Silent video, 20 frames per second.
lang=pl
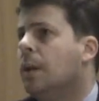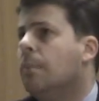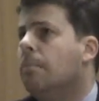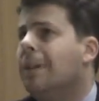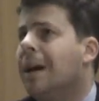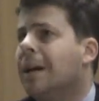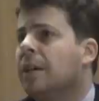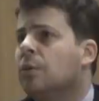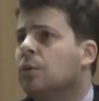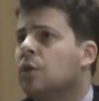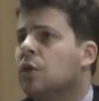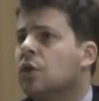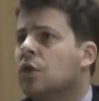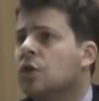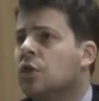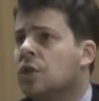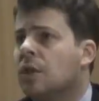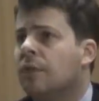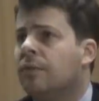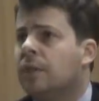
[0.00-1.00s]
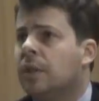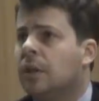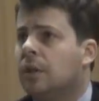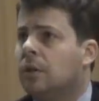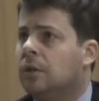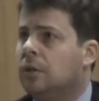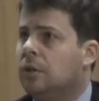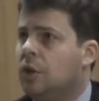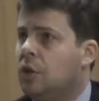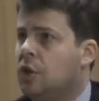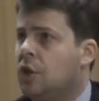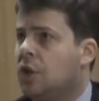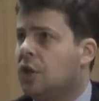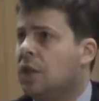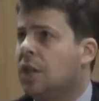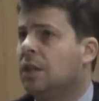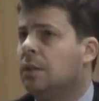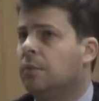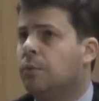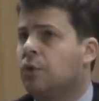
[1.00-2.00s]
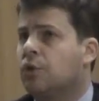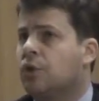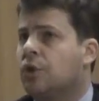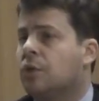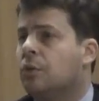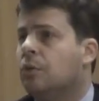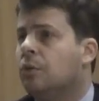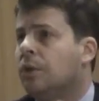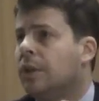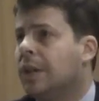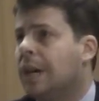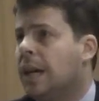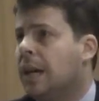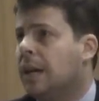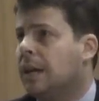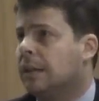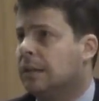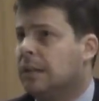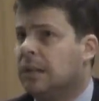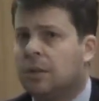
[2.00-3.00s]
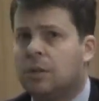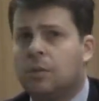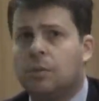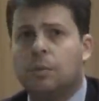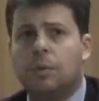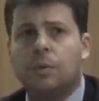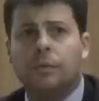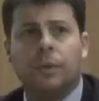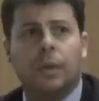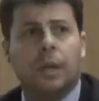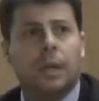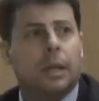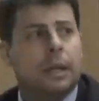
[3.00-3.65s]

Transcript: mają stosowne odniesienia do poszczególnych artykułów